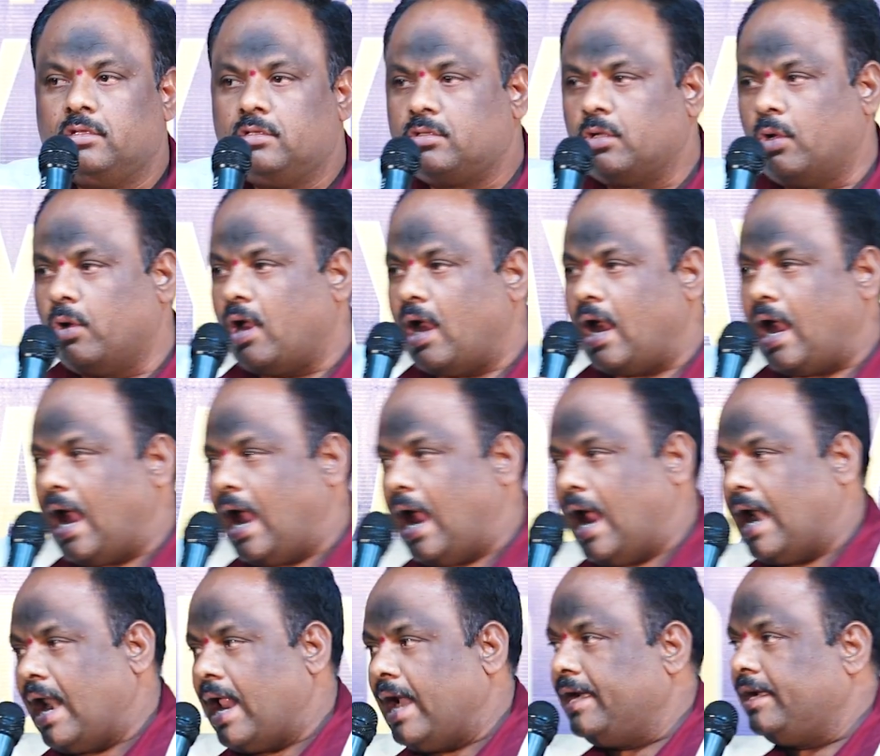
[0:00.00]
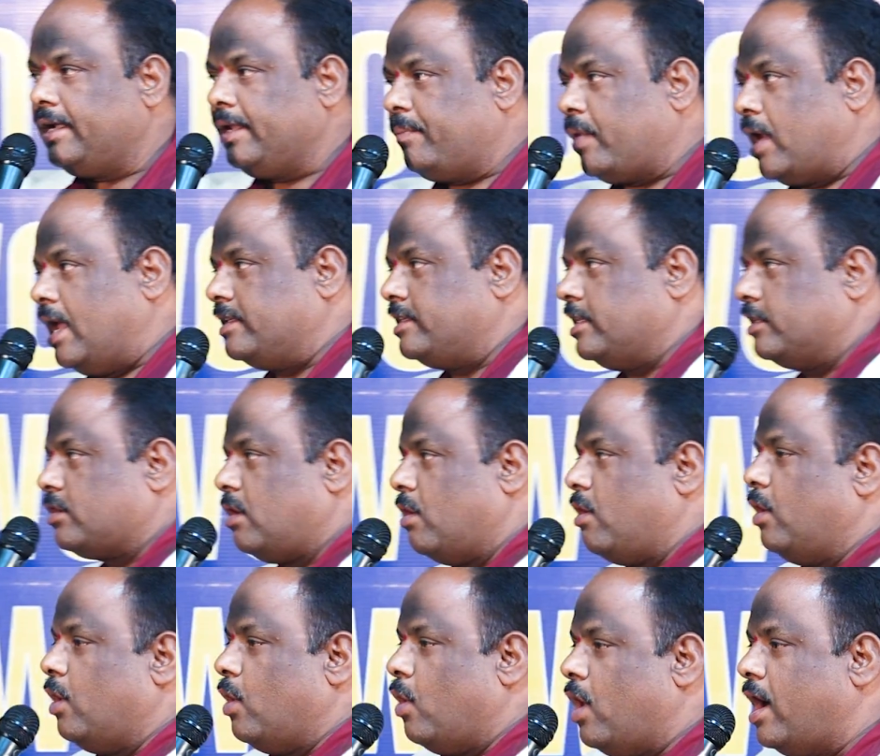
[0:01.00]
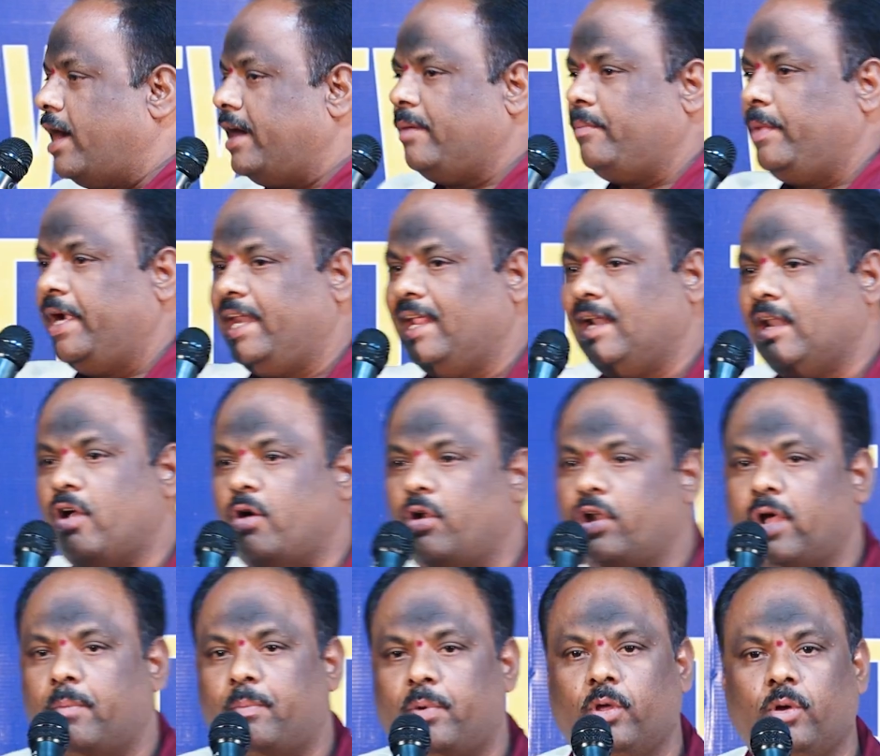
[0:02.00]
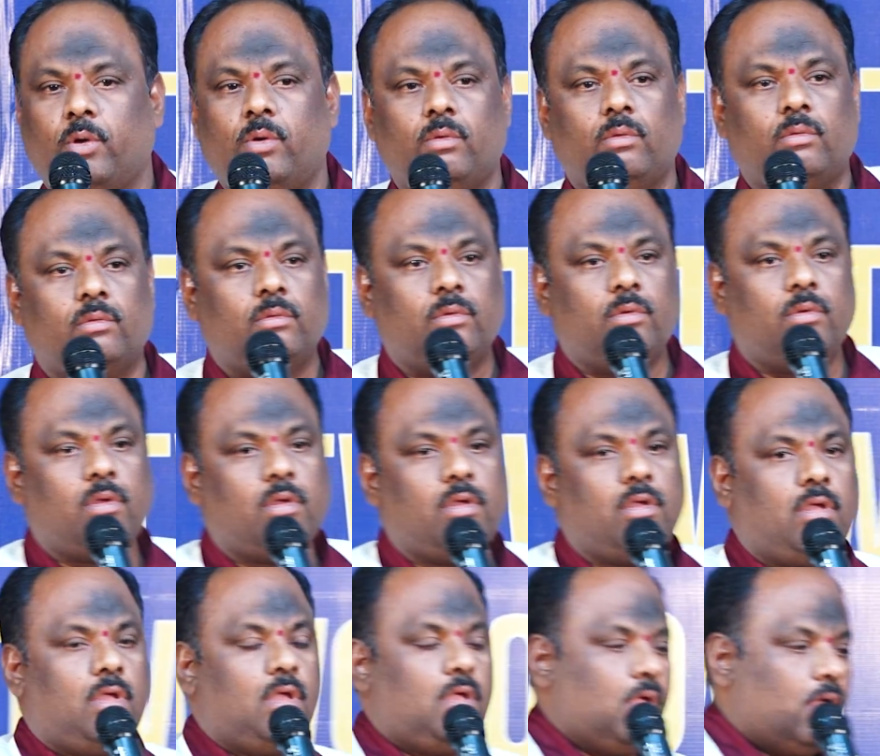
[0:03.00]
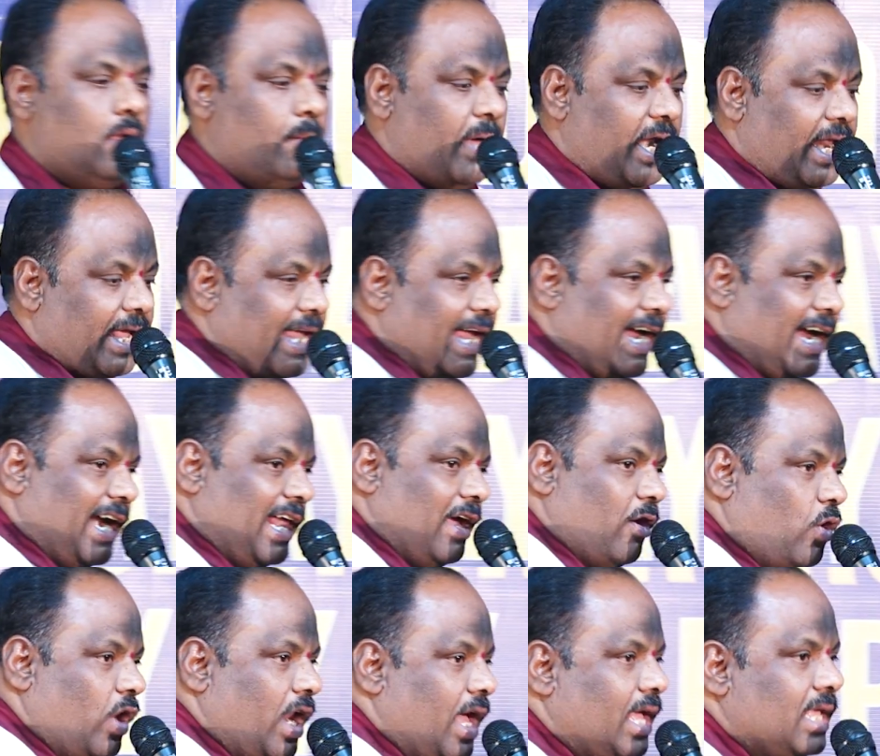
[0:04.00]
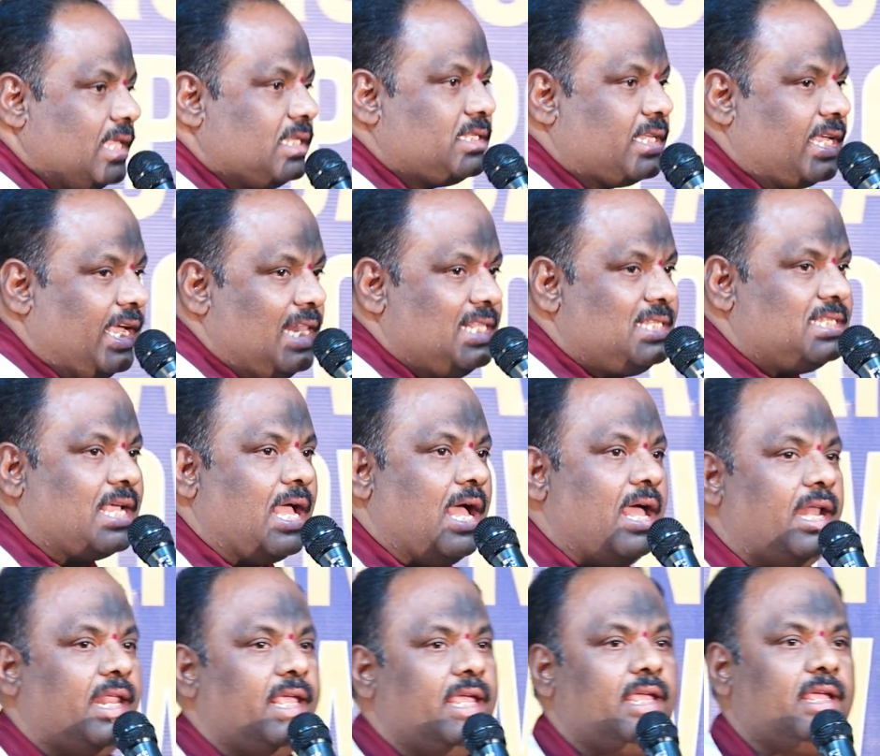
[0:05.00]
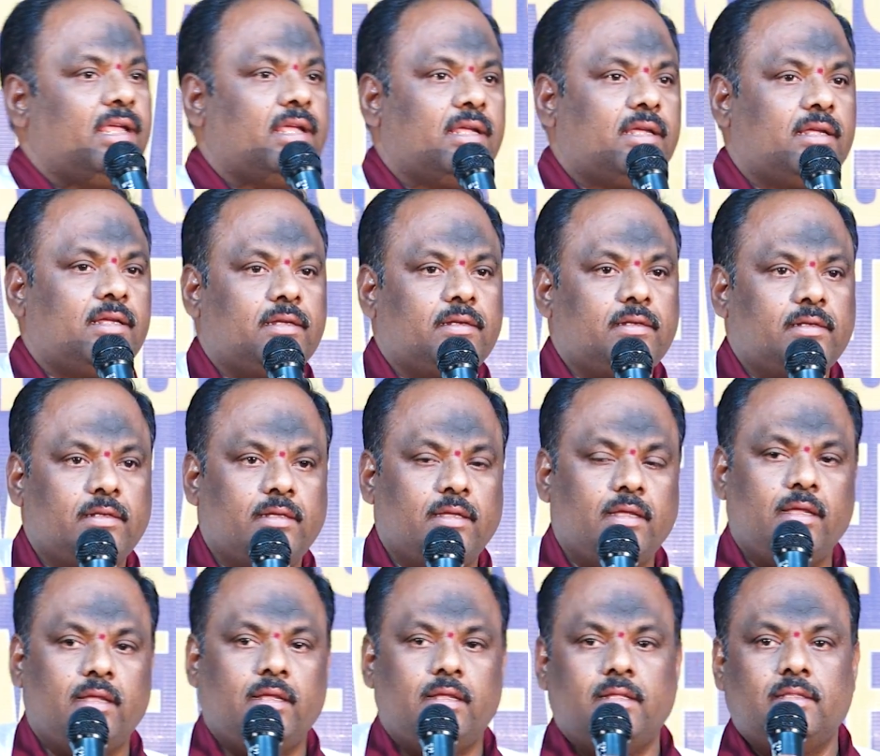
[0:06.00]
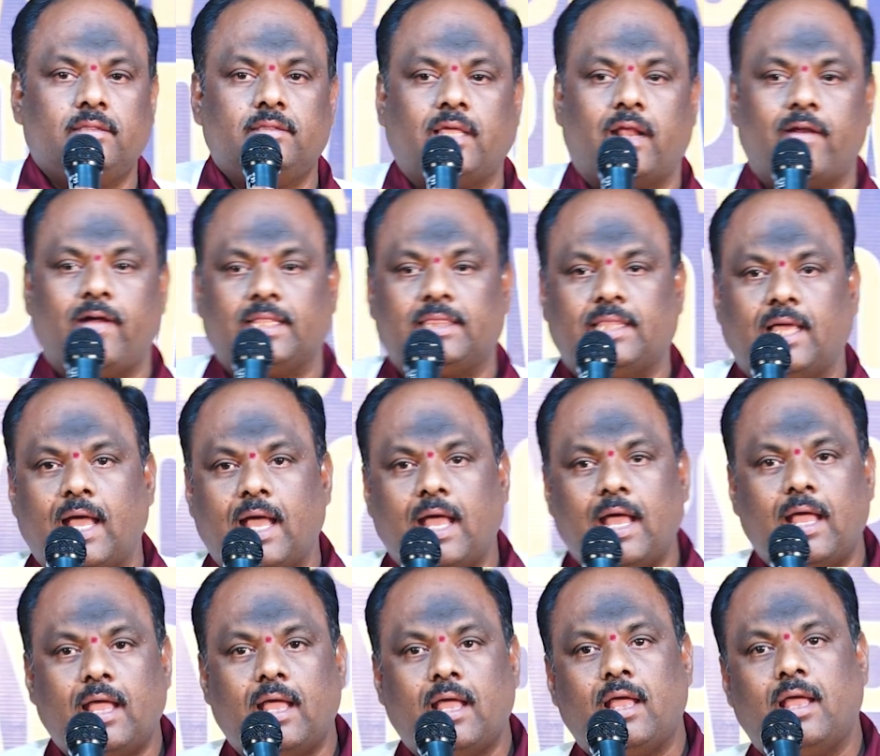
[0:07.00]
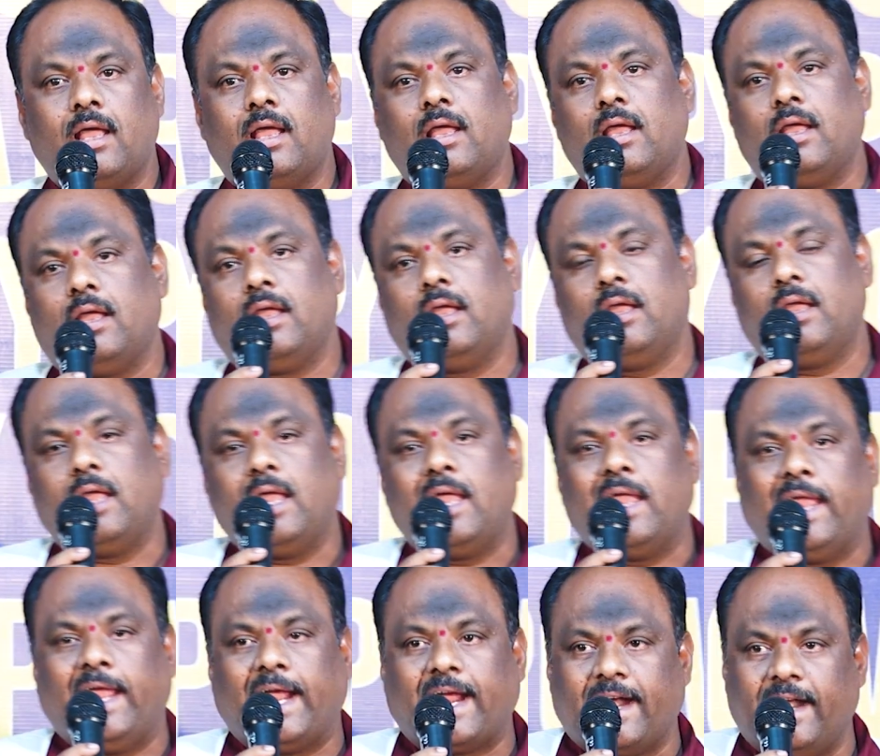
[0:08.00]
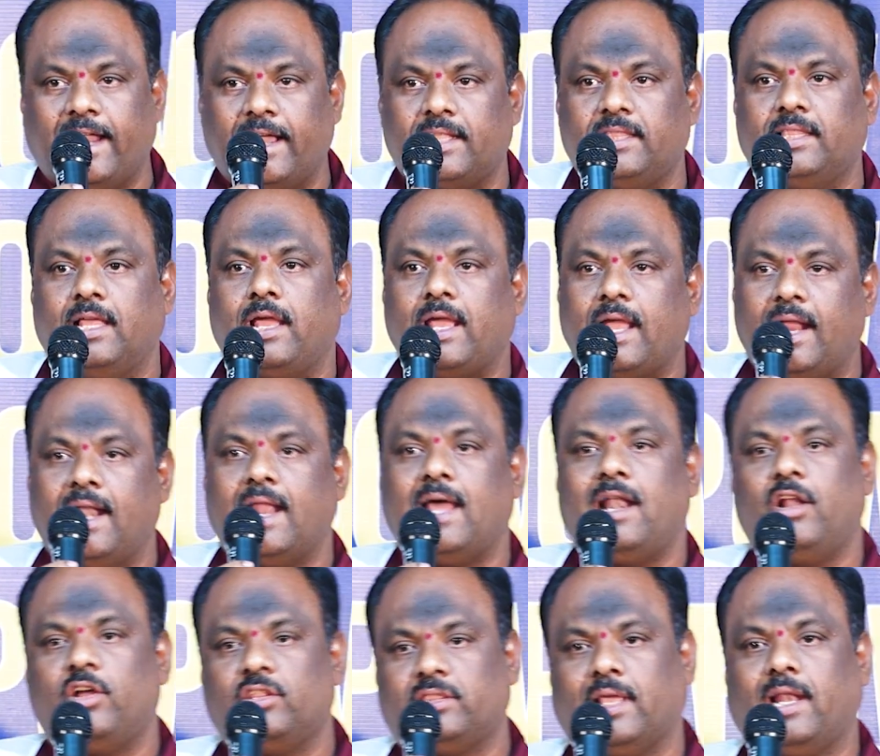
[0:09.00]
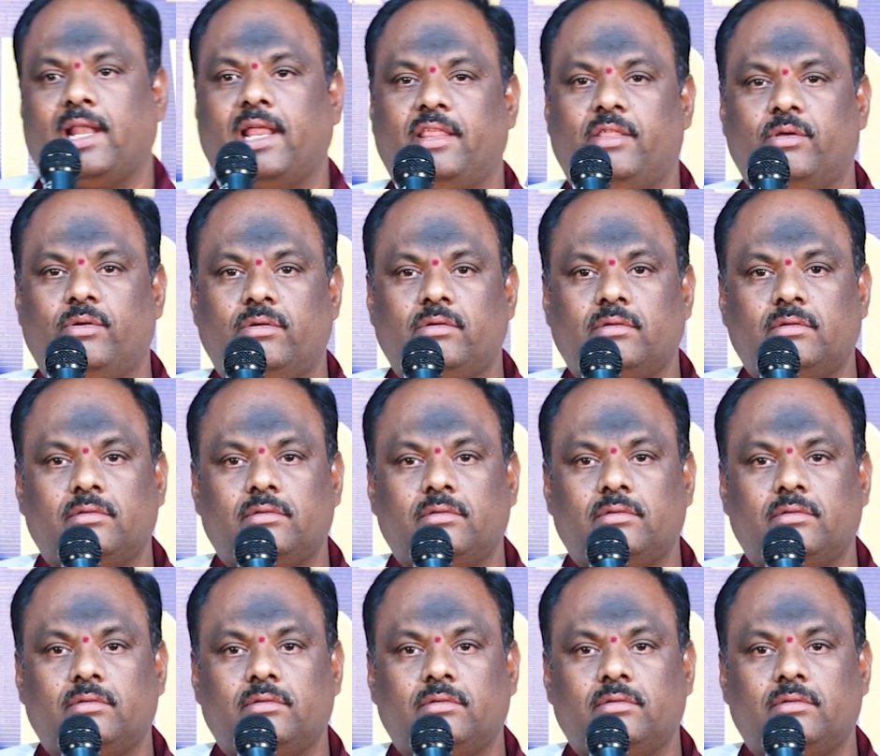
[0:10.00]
సో అలాంటి ప్రాసెస్లో లో అండ్ మిడిల్లో ఉన్నప్పుడు మనకెక్కడ కూడా స్కిల్స్ కానీ తర్వాత ఎక్కడికి వెళ్ళాలో తెలియదు